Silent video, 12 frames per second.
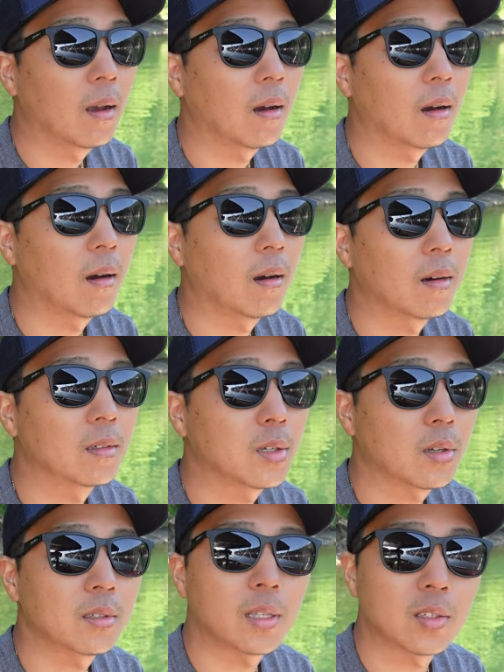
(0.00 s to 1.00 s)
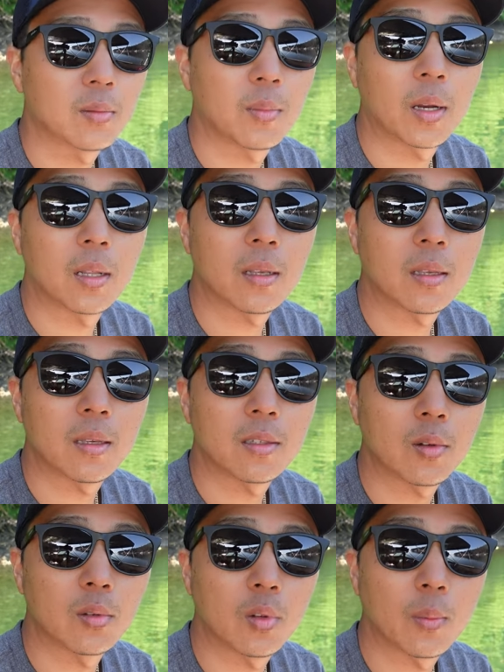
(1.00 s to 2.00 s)
어, 35마리
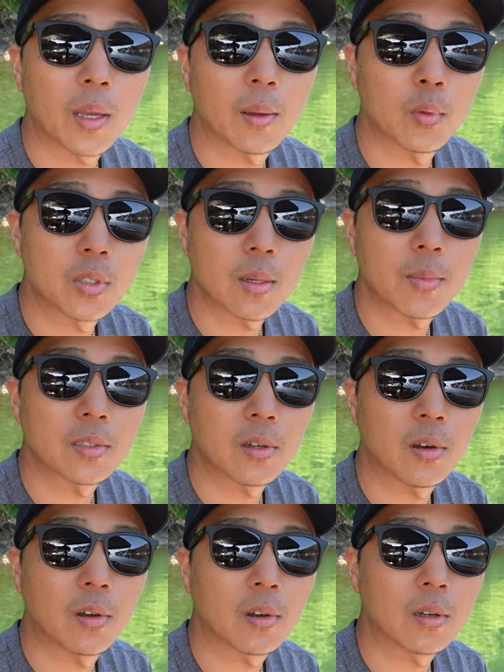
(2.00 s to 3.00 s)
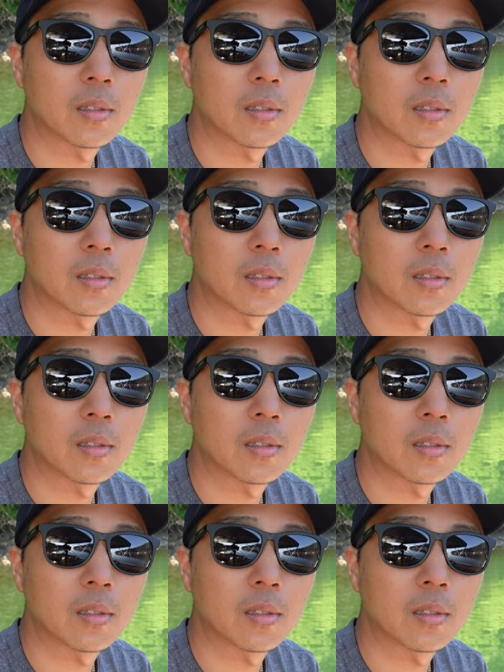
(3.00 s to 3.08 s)
정도밖에 못 잡아서